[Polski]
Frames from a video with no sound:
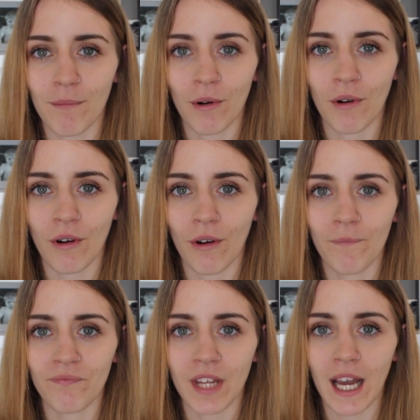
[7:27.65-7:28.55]
bo
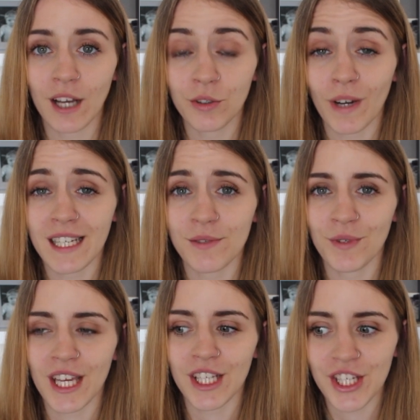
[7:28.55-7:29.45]

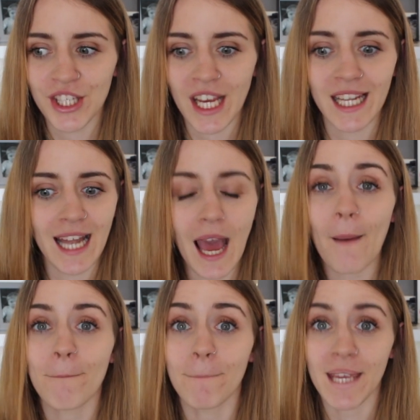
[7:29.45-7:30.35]
aktualizuje się na
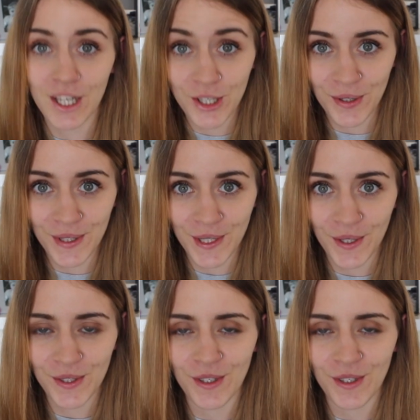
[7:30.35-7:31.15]
bieżąco,